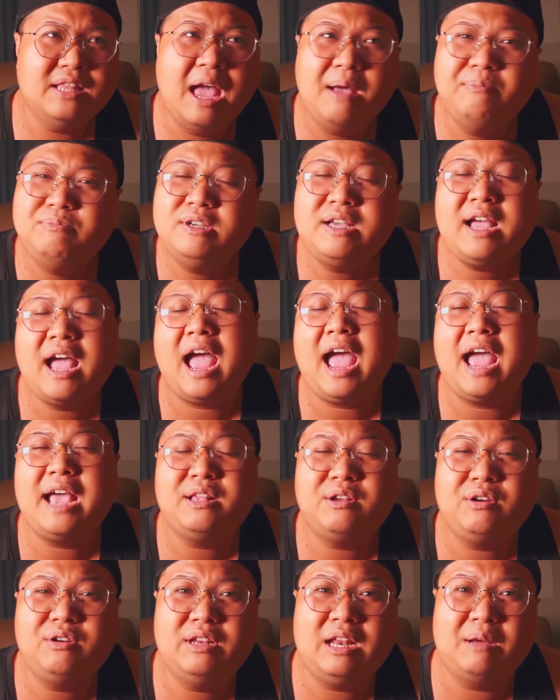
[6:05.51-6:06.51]
đêm thứ
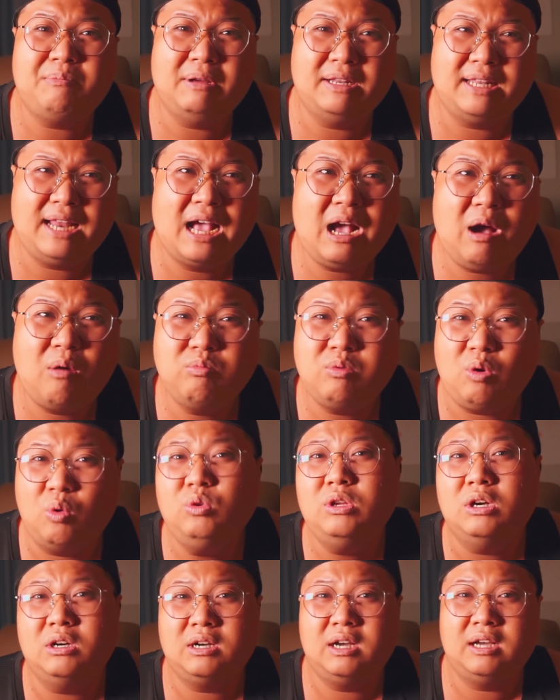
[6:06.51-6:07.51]
hai thôi là mình đã không
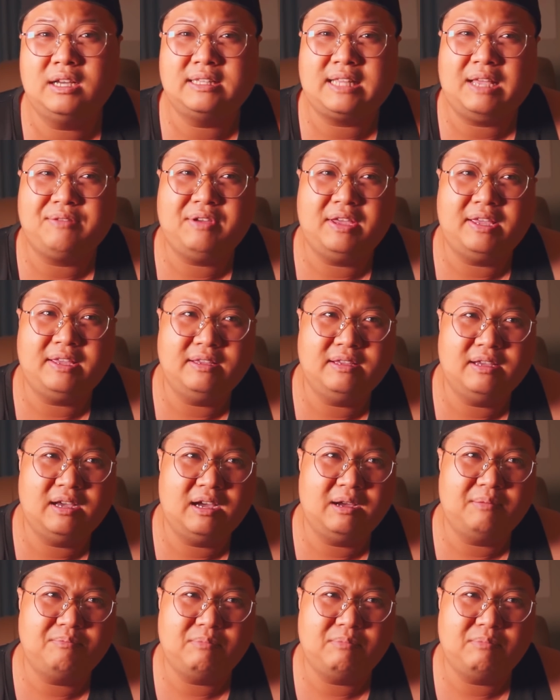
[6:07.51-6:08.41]
ngủ được rồi tại vì ờ,